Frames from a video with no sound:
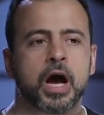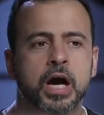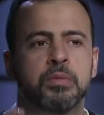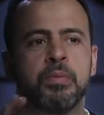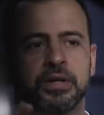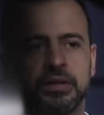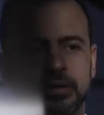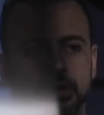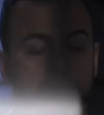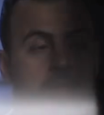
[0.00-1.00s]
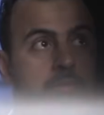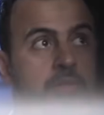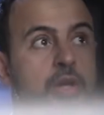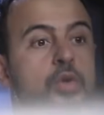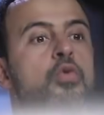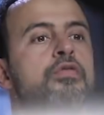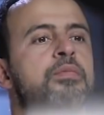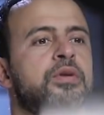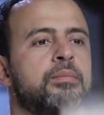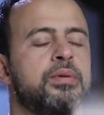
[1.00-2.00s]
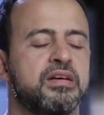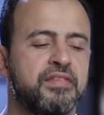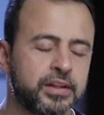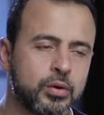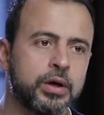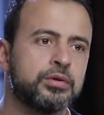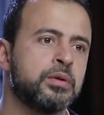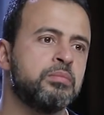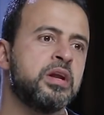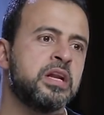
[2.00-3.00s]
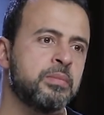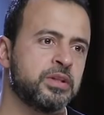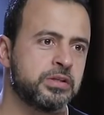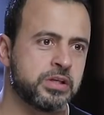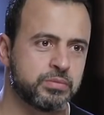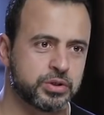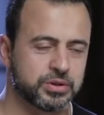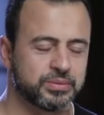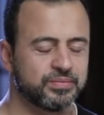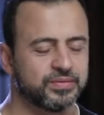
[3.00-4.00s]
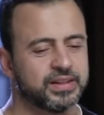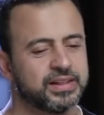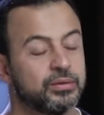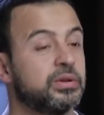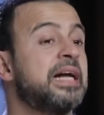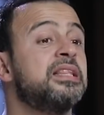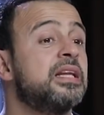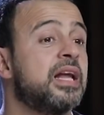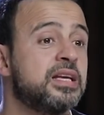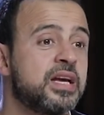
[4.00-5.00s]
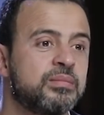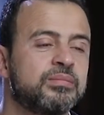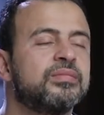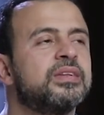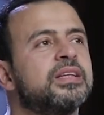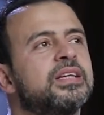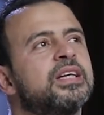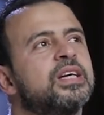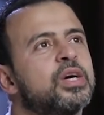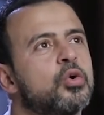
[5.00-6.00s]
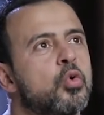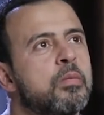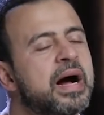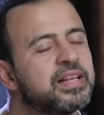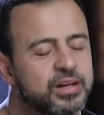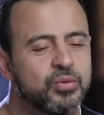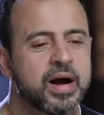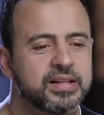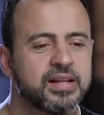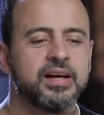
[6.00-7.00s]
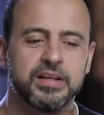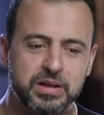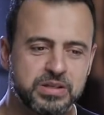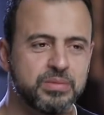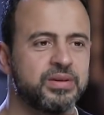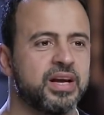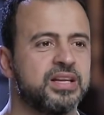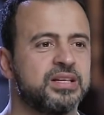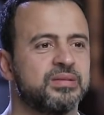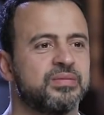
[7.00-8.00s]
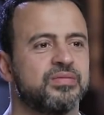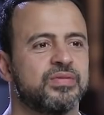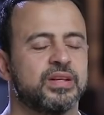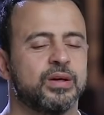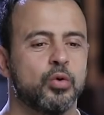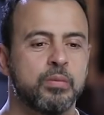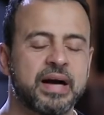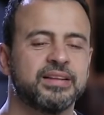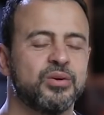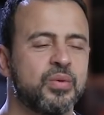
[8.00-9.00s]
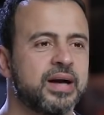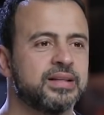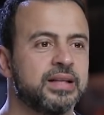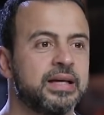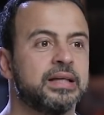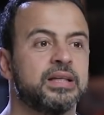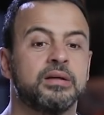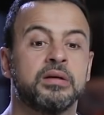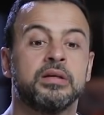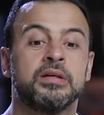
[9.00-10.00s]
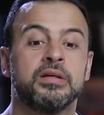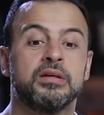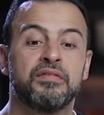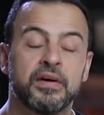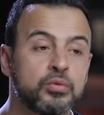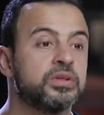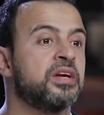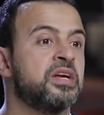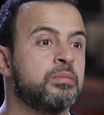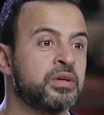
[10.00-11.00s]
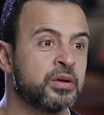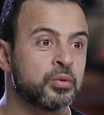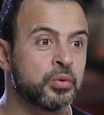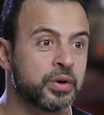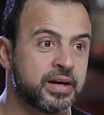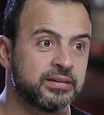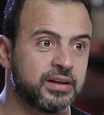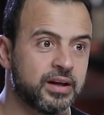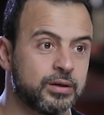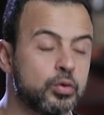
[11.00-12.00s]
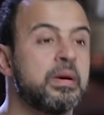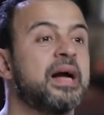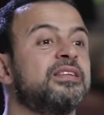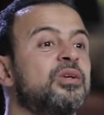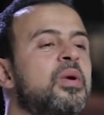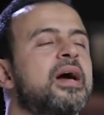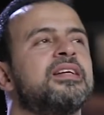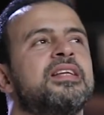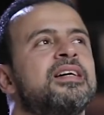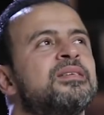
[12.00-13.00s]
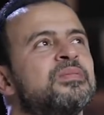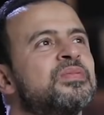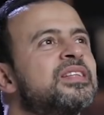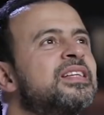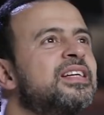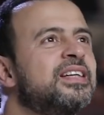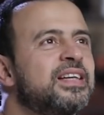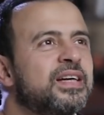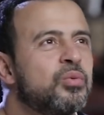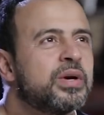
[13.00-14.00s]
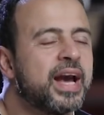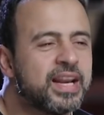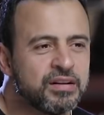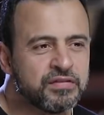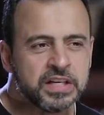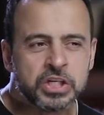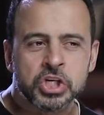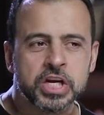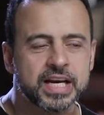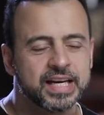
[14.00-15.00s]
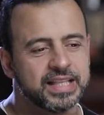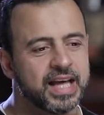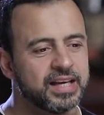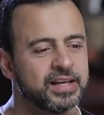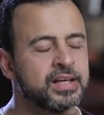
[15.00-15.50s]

اكبر من الخوف من ربنا فتوعد ربنا انك ما تكذبش وتعدي الايام وبعد الوعد ده يكذب تاني وبعد الوعد ده يفوت ايام من غير قران تاني وبعد الوعد ده وكأن في شيء كده